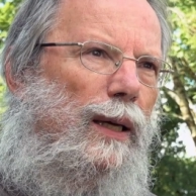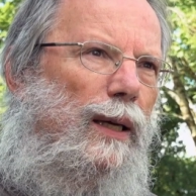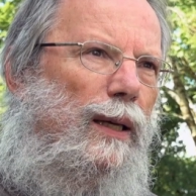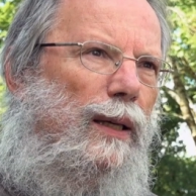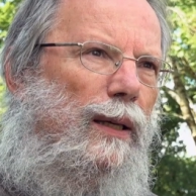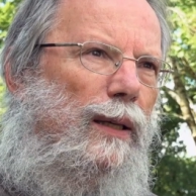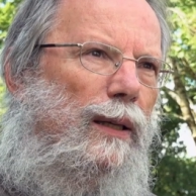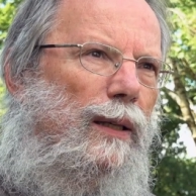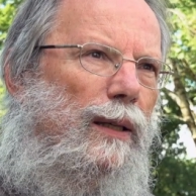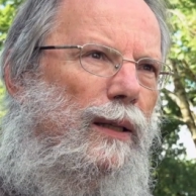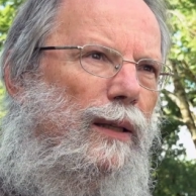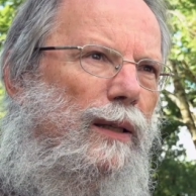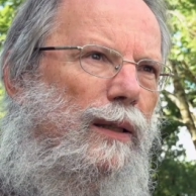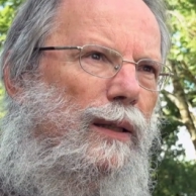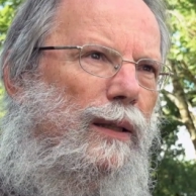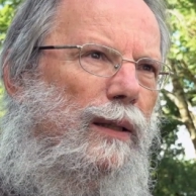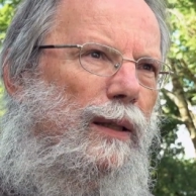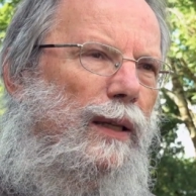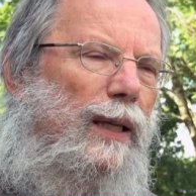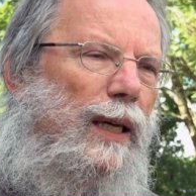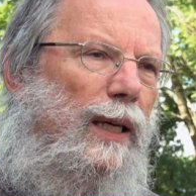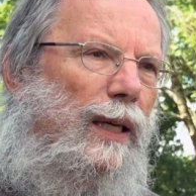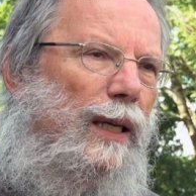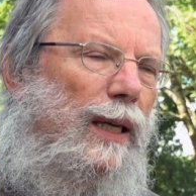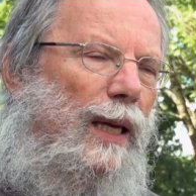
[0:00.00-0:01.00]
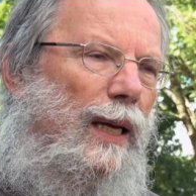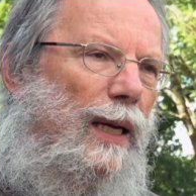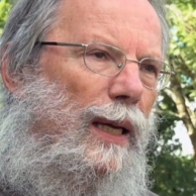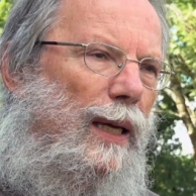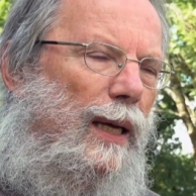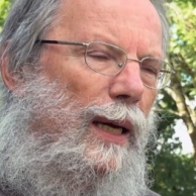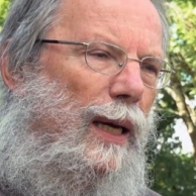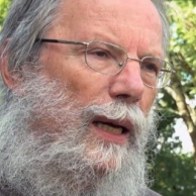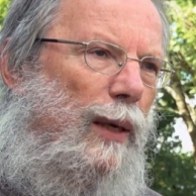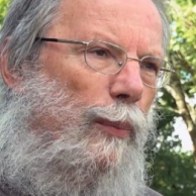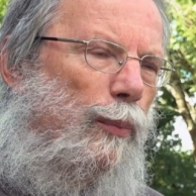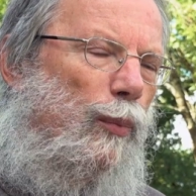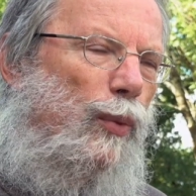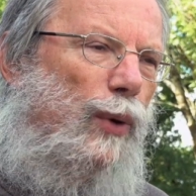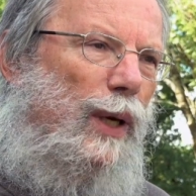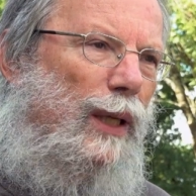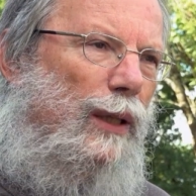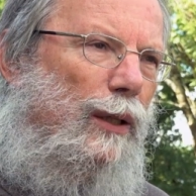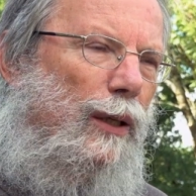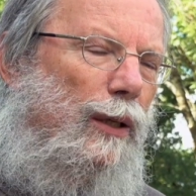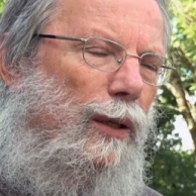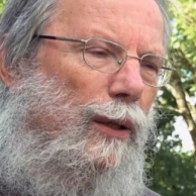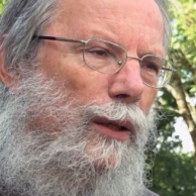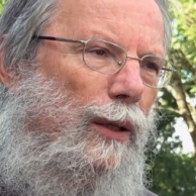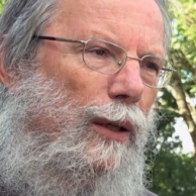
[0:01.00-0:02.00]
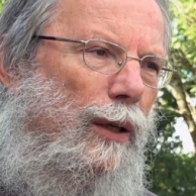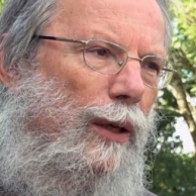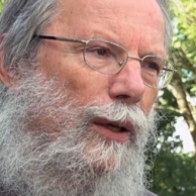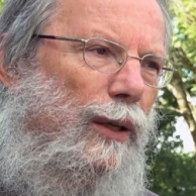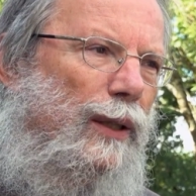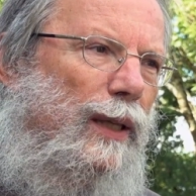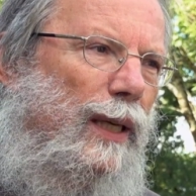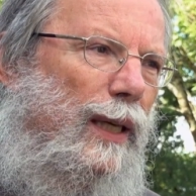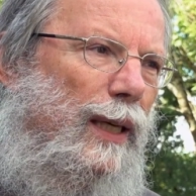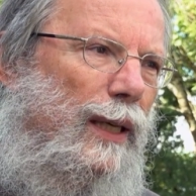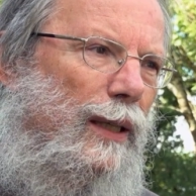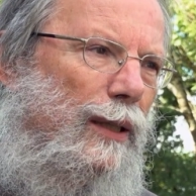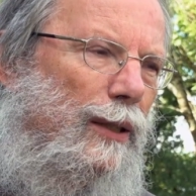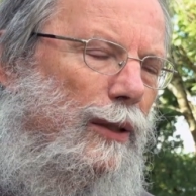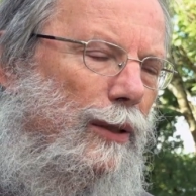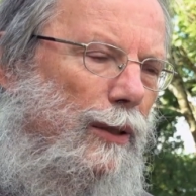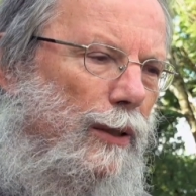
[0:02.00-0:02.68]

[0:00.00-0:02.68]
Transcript: euh, et qu'elle peut être en aide.